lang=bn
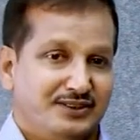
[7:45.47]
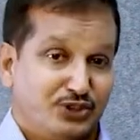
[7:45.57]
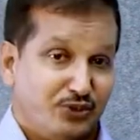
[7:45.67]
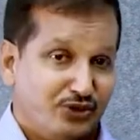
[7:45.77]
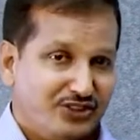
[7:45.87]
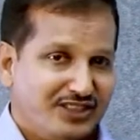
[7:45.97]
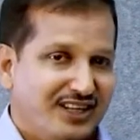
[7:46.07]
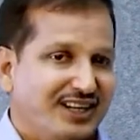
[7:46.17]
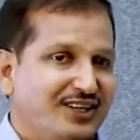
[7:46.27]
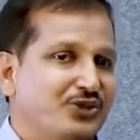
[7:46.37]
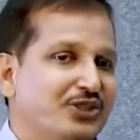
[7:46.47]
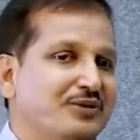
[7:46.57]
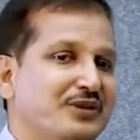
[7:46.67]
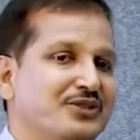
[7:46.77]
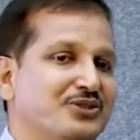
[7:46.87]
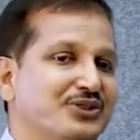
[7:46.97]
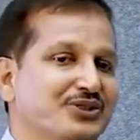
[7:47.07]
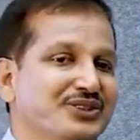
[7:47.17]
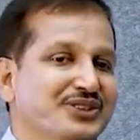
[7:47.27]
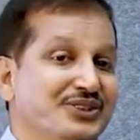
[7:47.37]
চমৎকার ধরতে পারছো
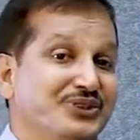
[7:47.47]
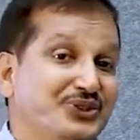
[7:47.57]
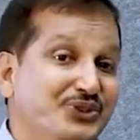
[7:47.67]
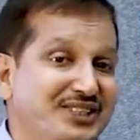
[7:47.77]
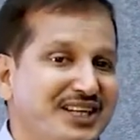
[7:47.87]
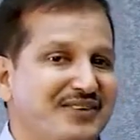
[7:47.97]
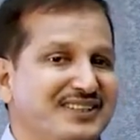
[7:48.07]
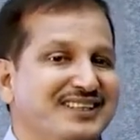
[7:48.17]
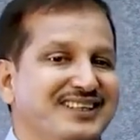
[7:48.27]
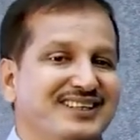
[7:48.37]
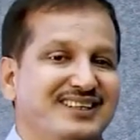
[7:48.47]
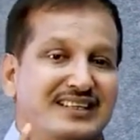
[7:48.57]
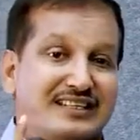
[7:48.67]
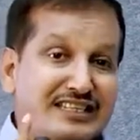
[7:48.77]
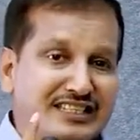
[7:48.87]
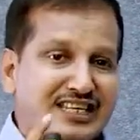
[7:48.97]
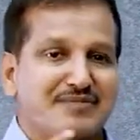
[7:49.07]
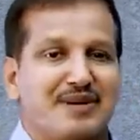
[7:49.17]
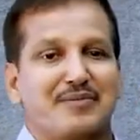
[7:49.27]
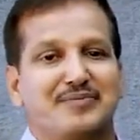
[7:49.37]
যদি আমাদের নিচের
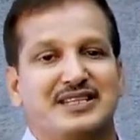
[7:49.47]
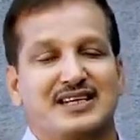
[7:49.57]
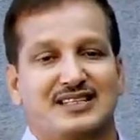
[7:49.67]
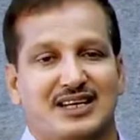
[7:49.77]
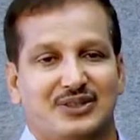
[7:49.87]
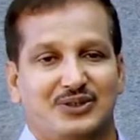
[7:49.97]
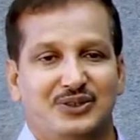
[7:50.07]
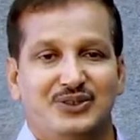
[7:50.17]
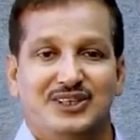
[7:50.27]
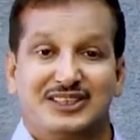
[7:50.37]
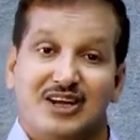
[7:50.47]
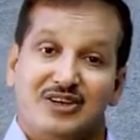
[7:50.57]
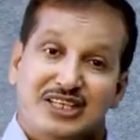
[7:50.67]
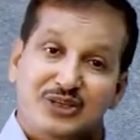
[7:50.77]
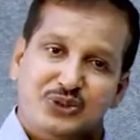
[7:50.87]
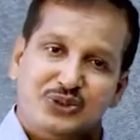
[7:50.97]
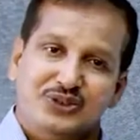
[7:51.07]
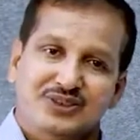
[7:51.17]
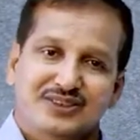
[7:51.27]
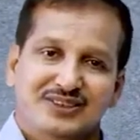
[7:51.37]
মাপ দেওয়া থাকতো তাহলে কি হতো
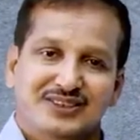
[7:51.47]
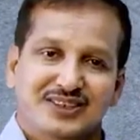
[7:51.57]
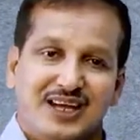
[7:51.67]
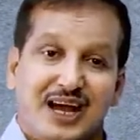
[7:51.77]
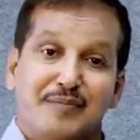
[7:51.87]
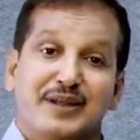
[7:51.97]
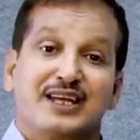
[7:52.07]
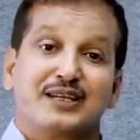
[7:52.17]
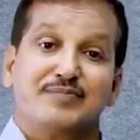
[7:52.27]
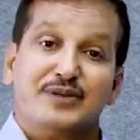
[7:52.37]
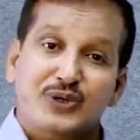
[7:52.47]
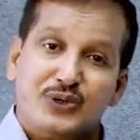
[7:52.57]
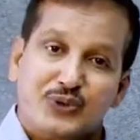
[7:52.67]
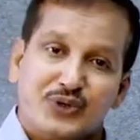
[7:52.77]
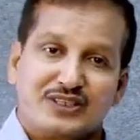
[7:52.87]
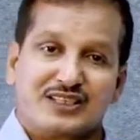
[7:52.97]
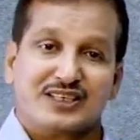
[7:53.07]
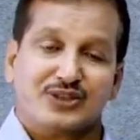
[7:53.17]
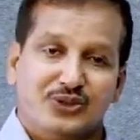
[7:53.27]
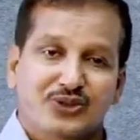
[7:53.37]
আমরা এখানে বিয়োগ করেছি
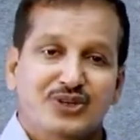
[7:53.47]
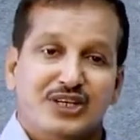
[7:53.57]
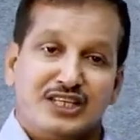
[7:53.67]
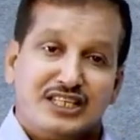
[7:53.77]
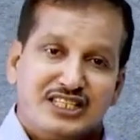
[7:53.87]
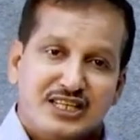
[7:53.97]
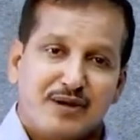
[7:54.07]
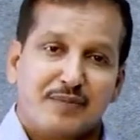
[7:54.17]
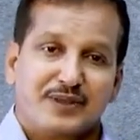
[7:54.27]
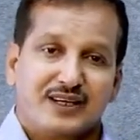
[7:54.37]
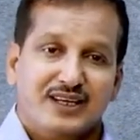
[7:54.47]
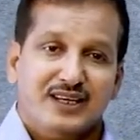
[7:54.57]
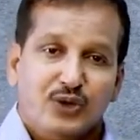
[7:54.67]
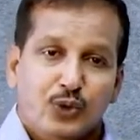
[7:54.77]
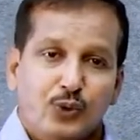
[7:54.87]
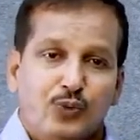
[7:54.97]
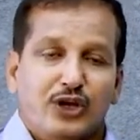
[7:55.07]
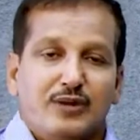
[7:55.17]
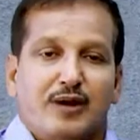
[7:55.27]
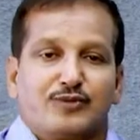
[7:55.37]
কিন্তু নিচের মাপ থাকলে
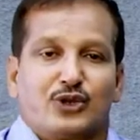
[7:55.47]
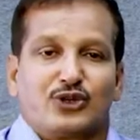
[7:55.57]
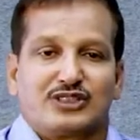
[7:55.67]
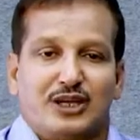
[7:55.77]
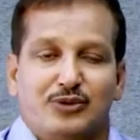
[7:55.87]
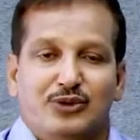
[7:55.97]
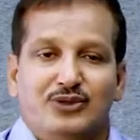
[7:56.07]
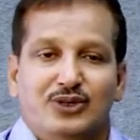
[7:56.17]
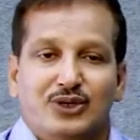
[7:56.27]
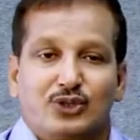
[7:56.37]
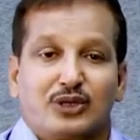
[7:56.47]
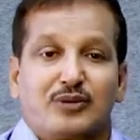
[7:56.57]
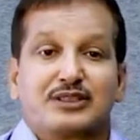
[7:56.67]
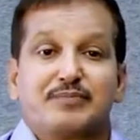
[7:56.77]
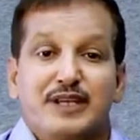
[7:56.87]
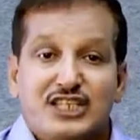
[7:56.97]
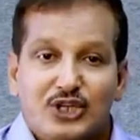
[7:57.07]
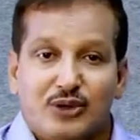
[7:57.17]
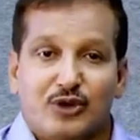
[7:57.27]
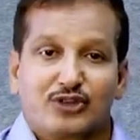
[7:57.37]
উপরের মাপ যখন যাব তখন আমাদের বেশি
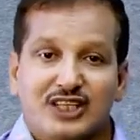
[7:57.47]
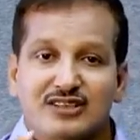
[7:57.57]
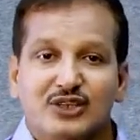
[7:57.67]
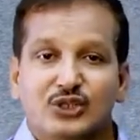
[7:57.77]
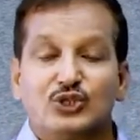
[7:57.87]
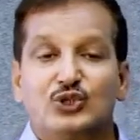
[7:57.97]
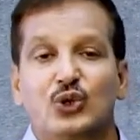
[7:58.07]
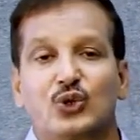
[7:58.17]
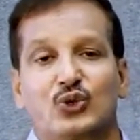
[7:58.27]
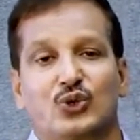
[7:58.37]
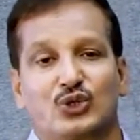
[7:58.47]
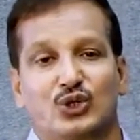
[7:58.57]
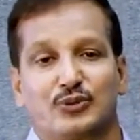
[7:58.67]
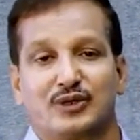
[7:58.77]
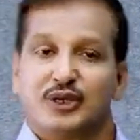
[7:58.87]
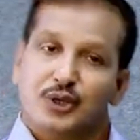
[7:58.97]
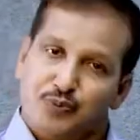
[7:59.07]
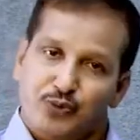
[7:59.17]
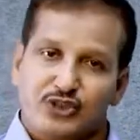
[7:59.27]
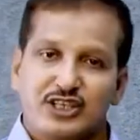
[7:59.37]
হবে অর্থাৎ যোগ করতে হবে
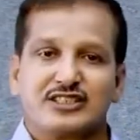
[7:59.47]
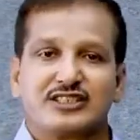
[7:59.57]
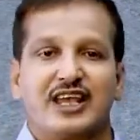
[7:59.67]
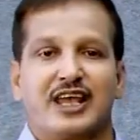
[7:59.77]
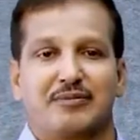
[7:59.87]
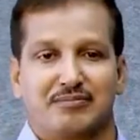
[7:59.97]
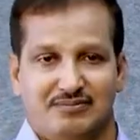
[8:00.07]
প্রসেস সেম